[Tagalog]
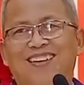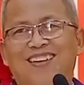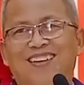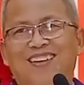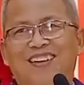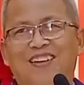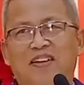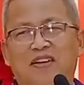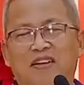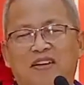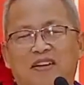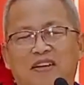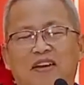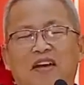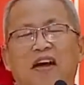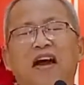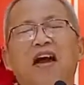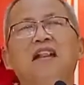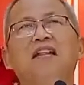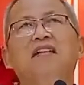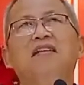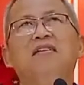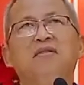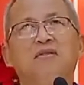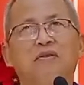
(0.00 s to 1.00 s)
okay,
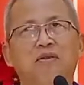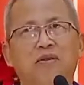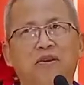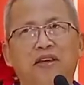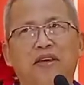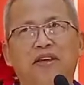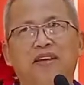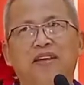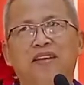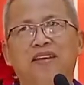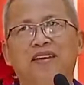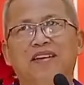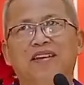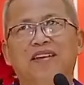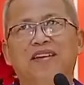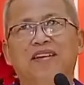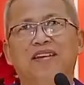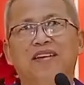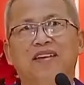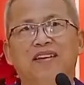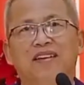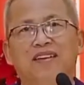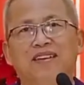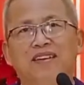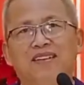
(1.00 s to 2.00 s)
nangandoy
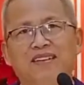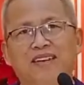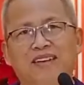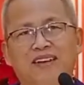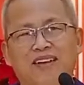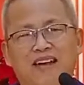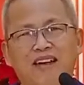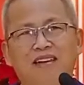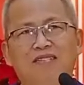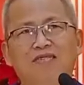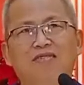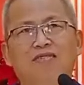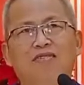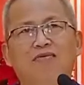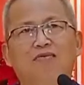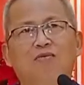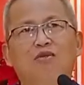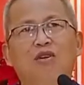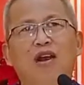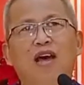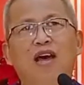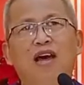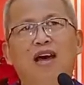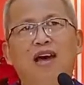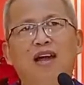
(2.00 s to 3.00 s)
nya nganong
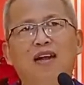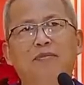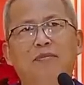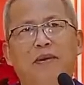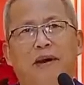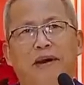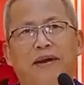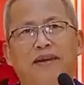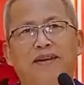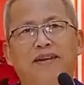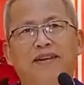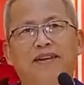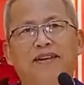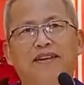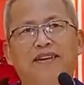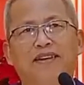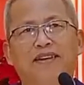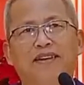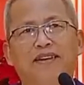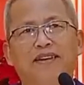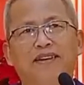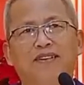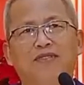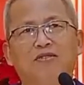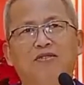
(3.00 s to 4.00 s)
bulahan man
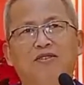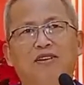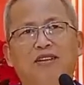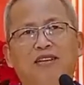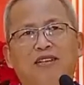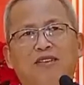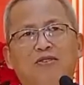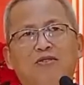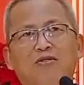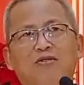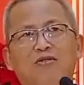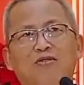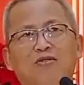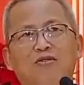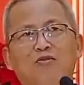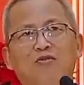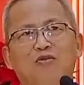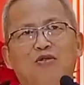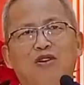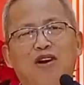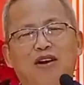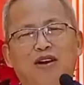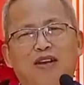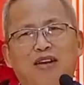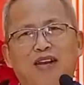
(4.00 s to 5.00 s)
pag nituo
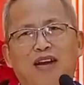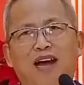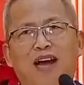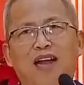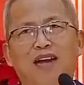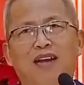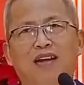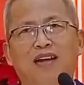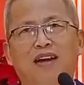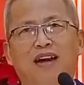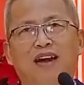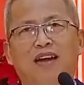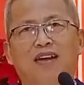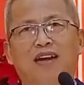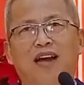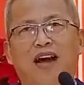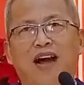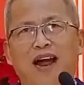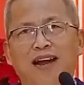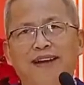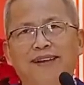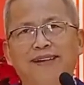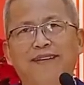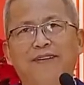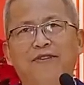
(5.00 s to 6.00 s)
mo nga nang, ang
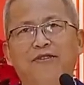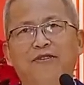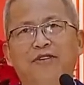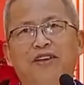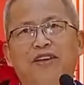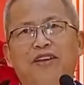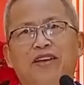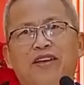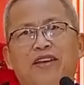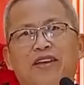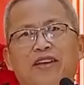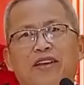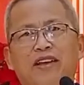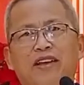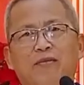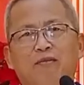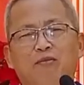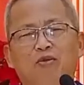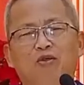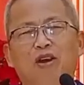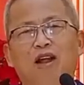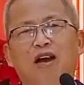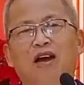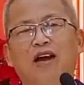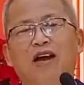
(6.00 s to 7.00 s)
nangandoy
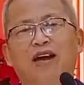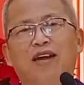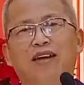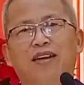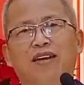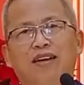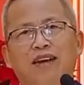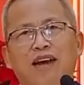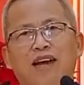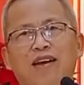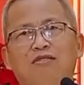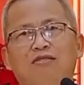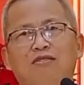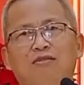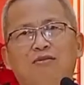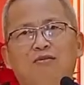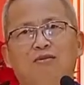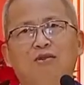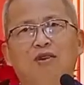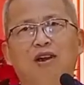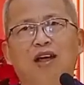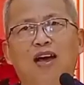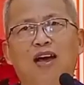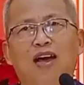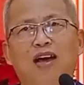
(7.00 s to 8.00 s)
bulahan nganong
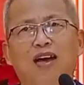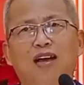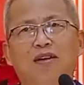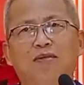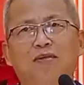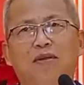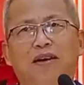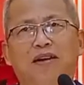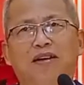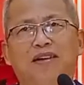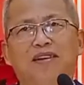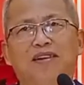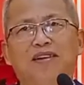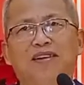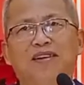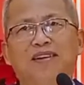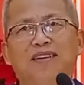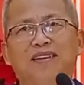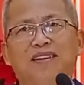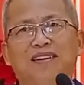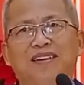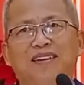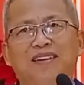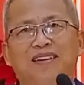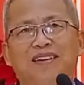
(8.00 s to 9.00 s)
bulahan man
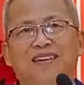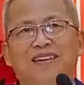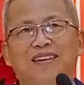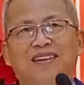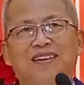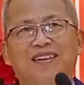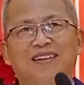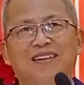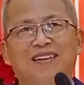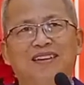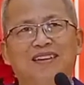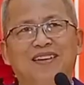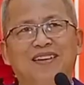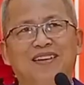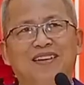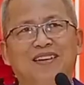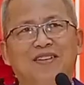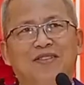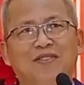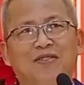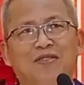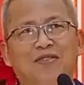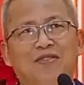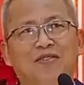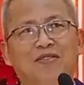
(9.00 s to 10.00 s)

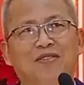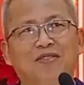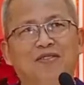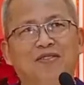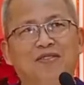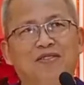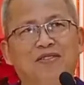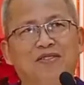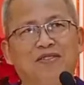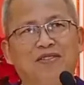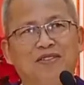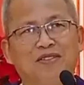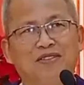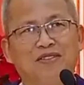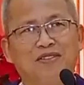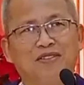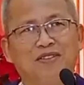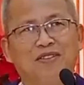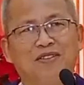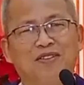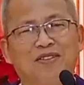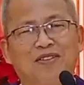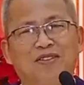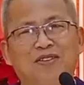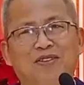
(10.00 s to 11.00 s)
oh,
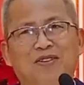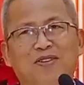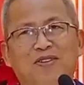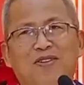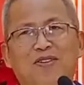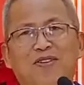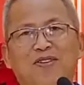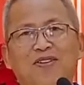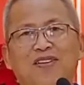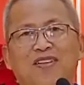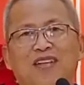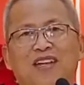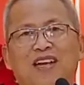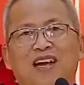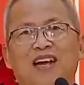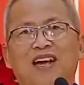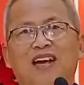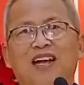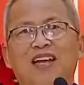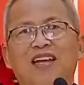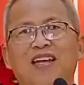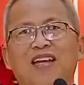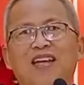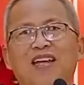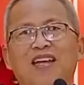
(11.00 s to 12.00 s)
tungod
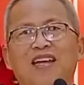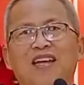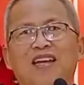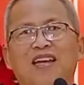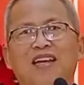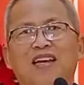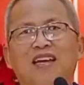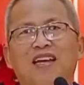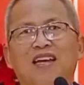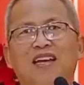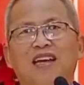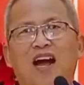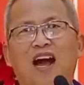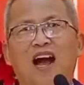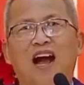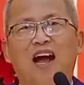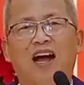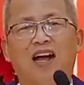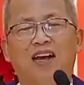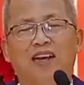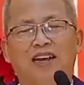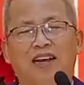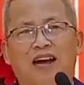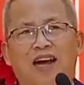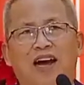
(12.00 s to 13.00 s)
kay
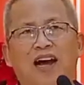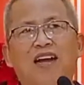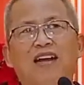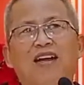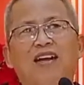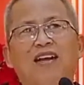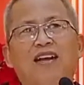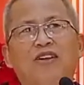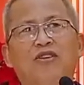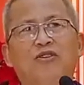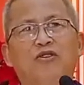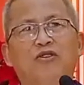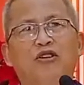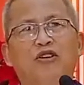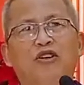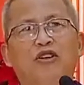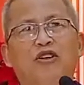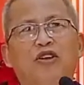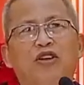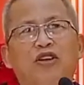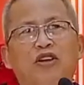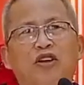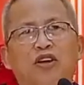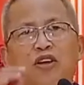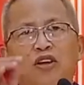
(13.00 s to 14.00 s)
ang
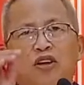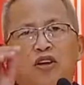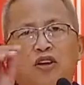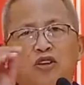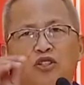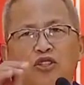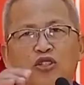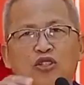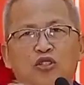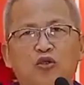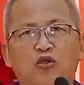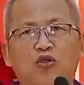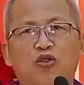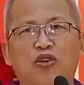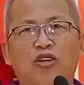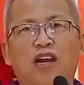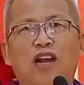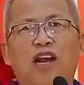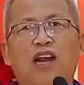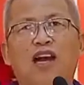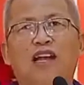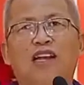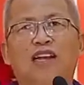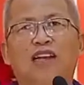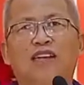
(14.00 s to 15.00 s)
nangandoy
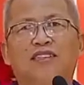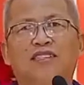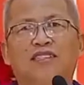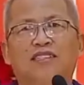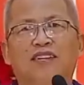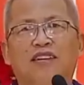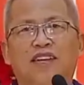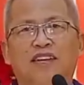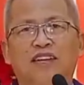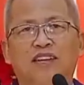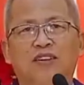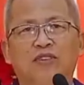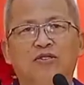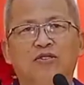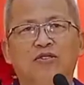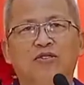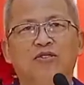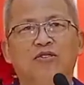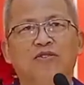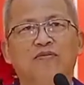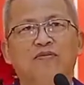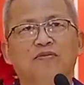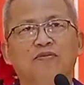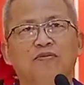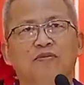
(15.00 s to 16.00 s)
sudlan sa
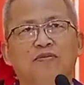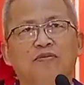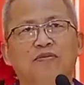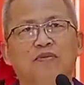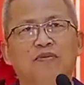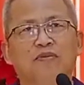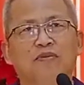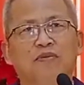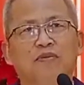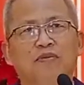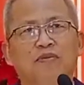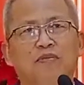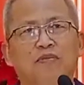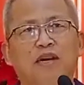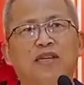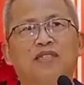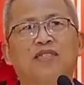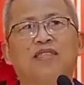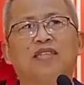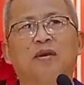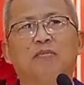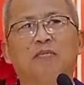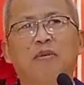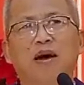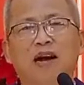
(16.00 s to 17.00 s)
Ginoo
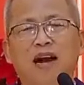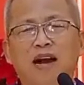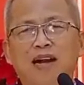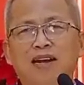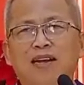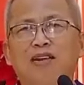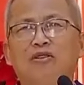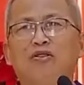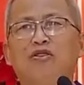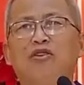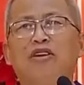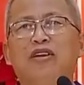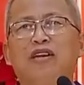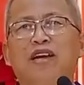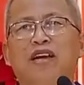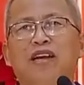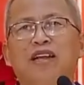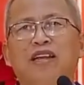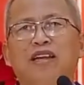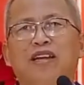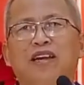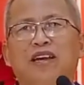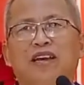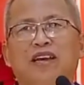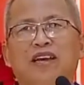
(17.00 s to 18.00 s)
basta mangandoy
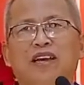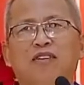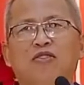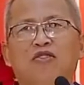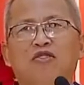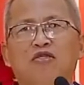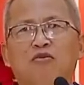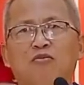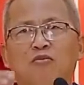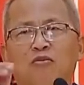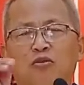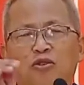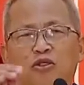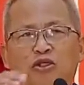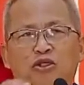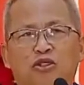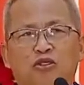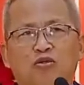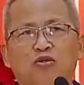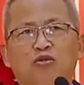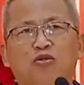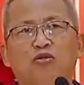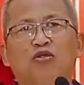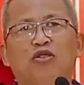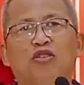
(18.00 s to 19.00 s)
gani ka Ginoo mo
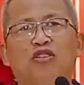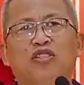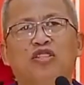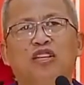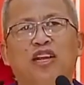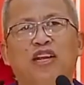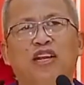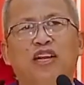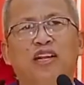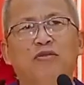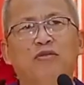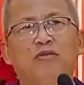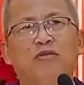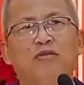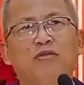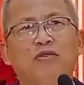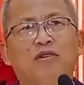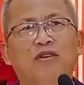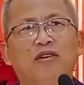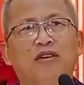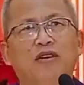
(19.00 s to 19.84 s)
sud siya nimo